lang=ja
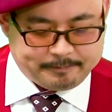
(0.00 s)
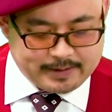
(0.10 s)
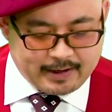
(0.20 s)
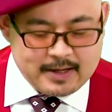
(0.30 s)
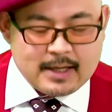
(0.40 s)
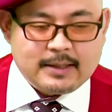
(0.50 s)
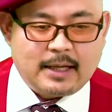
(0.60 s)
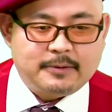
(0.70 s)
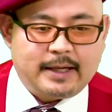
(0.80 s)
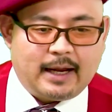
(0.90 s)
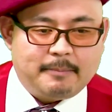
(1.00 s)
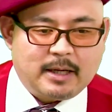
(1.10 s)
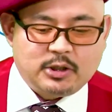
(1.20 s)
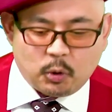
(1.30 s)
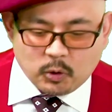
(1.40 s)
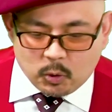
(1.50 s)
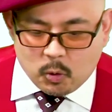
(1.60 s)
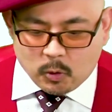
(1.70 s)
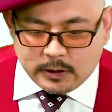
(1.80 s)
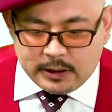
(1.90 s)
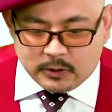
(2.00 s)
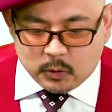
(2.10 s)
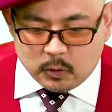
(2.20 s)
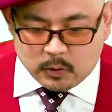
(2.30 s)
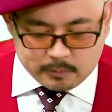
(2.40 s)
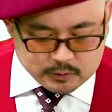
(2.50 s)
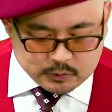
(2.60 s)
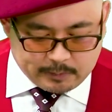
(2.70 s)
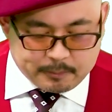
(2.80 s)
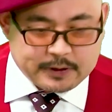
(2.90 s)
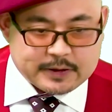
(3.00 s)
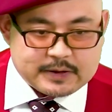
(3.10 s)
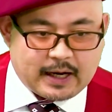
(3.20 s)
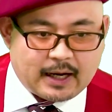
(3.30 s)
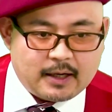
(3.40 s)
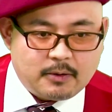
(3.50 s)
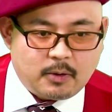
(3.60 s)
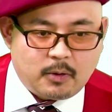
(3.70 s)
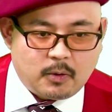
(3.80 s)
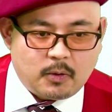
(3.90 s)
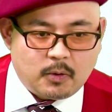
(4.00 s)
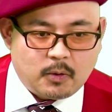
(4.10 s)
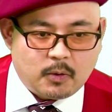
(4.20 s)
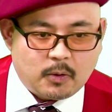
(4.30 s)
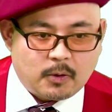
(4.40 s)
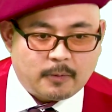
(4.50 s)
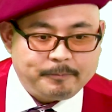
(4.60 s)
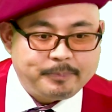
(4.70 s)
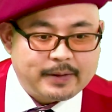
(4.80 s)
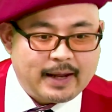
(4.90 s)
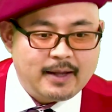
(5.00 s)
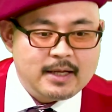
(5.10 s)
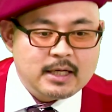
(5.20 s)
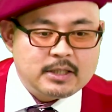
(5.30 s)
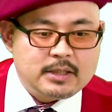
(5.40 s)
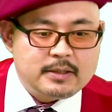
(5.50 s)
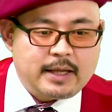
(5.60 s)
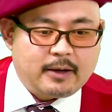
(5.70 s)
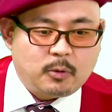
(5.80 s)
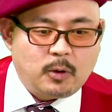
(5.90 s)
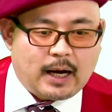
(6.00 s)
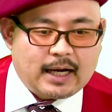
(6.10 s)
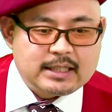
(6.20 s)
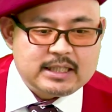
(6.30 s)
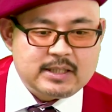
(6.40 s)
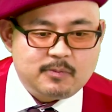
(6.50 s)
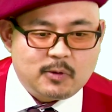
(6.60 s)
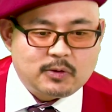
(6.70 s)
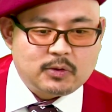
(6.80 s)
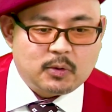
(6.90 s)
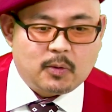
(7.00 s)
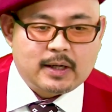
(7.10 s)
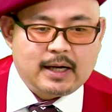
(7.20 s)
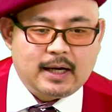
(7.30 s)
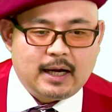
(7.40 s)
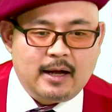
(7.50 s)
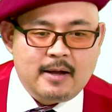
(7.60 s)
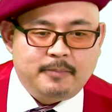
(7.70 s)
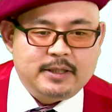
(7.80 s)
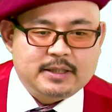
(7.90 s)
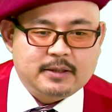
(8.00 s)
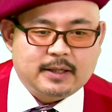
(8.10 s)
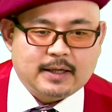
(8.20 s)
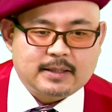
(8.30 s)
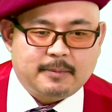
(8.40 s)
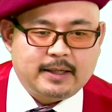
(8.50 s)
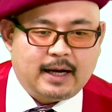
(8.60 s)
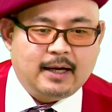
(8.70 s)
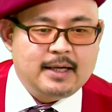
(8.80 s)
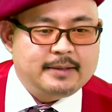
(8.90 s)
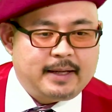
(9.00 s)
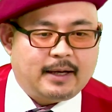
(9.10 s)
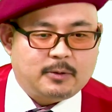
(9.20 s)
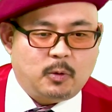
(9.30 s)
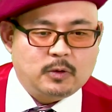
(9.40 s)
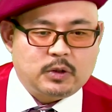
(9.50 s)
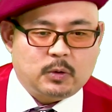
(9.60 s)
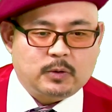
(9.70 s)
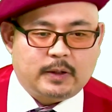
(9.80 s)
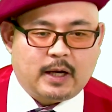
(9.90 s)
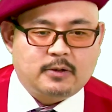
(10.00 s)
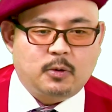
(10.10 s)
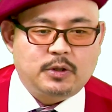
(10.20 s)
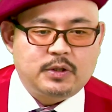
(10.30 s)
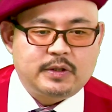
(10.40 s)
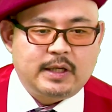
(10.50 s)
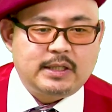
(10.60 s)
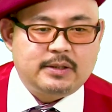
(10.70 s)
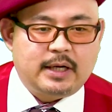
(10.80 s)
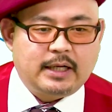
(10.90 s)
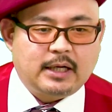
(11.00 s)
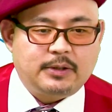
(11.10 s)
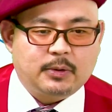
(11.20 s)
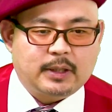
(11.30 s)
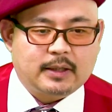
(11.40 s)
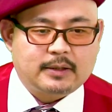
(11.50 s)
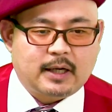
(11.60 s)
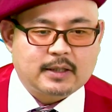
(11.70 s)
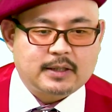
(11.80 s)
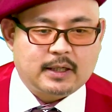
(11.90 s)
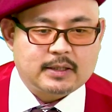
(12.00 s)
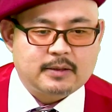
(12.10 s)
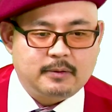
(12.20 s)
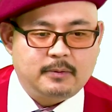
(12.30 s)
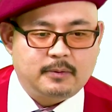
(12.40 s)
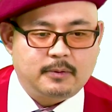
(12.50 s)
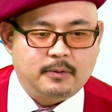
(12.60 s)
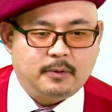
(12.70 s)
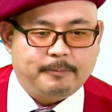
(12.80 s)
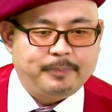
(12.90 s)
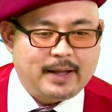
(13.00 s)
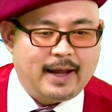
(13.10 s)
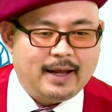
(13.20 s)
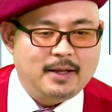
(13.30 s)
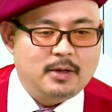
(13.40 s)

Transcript: ね。なので、まあ、ちょうどここにいると、もうそれっぽいですね。おほほほほほ。ね。ね、この足元からプリウスの高さまでが、ね、こうちょうどひゃくごじゅっセンチぐらいになるような高さです。おおお。ね。